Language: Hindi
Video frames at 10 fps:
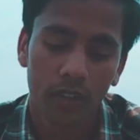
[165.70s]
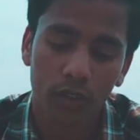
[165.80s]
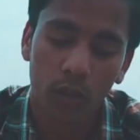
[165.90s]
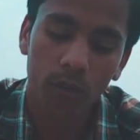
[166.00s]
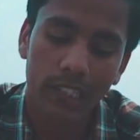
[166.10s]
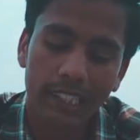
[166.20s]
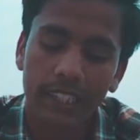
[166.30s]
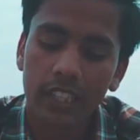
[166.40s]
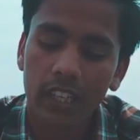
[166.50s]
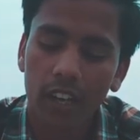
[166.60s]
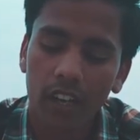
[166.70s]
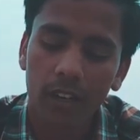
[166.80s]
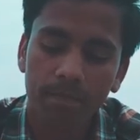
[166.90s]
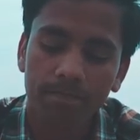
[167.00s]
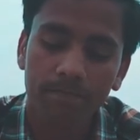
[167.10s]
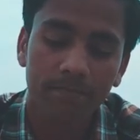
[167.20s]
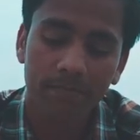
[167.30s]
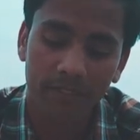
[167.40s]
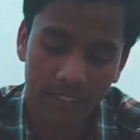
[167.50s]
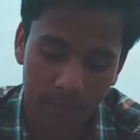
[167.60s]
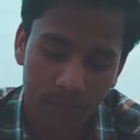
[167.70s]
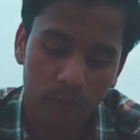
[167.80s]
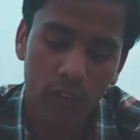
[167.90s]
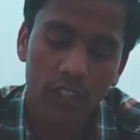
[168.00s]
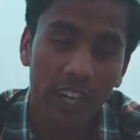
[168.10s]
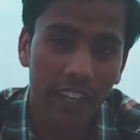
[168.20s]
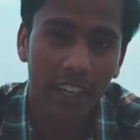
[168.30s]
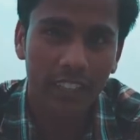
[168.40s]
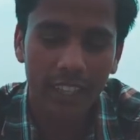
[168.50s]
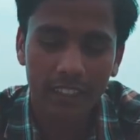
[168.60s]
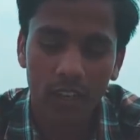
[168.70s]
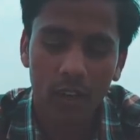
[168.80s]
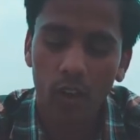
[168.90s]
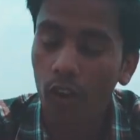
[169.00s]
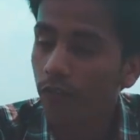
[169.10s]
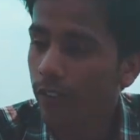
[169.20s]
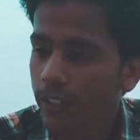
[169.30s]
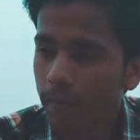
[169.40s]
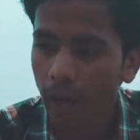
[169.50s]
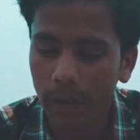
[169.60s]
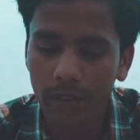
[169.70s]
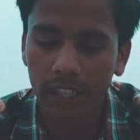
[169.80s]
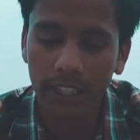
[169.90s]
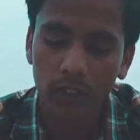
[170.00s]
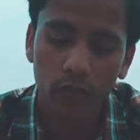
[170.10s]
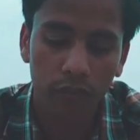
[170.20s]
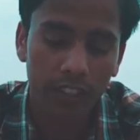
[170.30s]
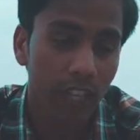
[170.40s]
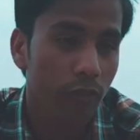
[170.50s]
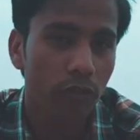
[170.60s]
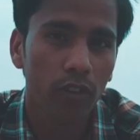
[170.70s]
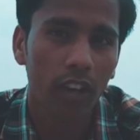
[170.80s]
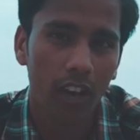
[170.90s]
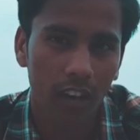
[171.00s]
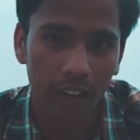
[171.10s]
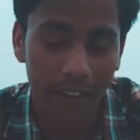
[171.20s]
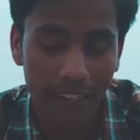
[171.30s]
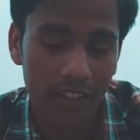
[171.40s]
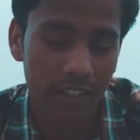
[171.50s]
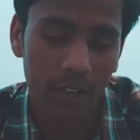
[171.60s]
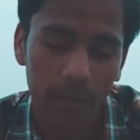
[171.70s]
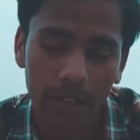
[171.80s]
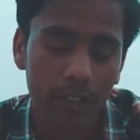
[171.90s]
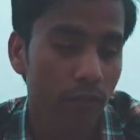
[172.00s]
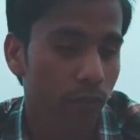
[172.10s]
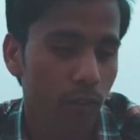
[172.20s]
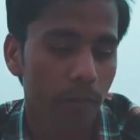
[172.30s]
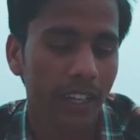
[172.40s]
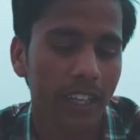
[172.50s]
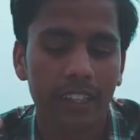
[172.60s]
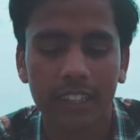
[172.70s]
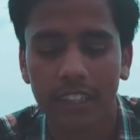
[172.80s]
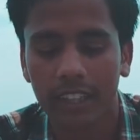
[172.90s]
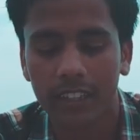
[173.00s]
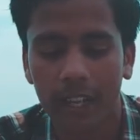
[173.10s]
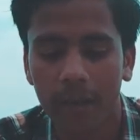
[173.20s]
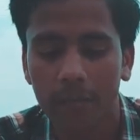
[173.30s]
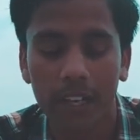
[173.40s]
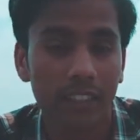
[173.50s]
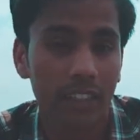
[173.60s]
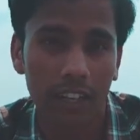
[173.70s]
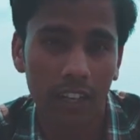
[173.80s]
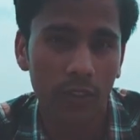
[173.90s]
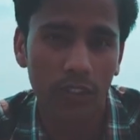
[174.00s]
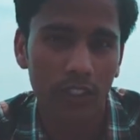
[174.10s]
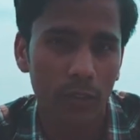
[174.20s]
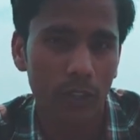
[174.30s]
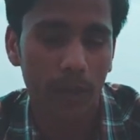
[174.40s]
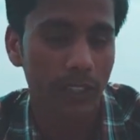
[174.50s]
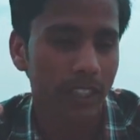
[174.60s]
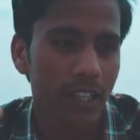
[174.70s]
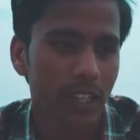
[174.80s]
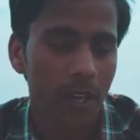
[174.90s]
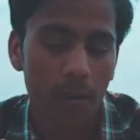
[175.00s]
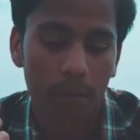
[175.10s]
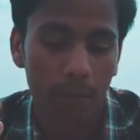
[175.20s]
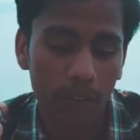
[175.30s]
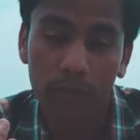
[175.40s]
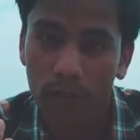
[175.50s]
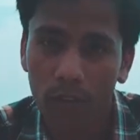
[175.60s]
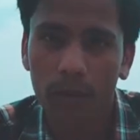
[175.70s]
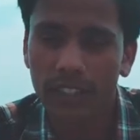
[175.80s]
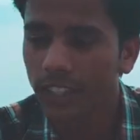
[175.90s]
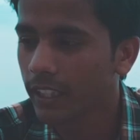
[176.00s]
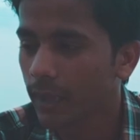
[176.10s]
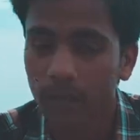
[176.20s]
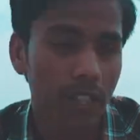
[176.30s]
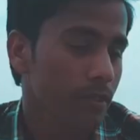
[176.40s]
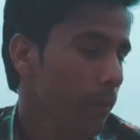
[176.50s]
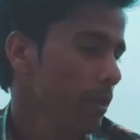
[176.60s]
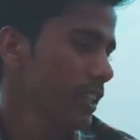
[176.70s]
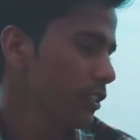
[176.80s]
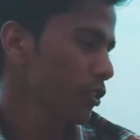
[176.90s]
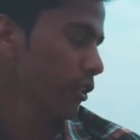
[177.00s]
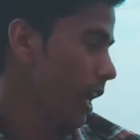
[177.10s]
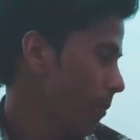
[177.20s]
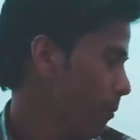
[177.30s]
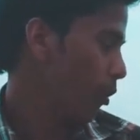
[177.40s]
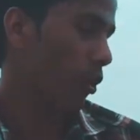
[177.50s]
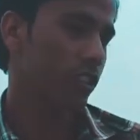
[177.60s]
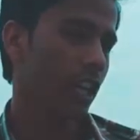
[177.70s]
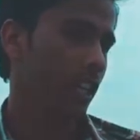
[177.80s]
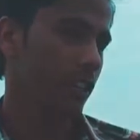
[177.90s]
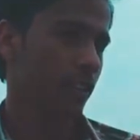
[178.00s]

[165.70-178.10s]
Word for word: तो जैसे ही ये फूल झड़ने लगता है इसका और फिर ये पानी में जाता है तो फिर यही फूल नेक्स्ट ईयर में ये फूल बन के ऐसे निकलता है पहले इसकी कली होती है उसके बाद ये बड़ा फुल बन जाता है जैसे आप सामने देख सकते हो यहाँ पे बहुत सारे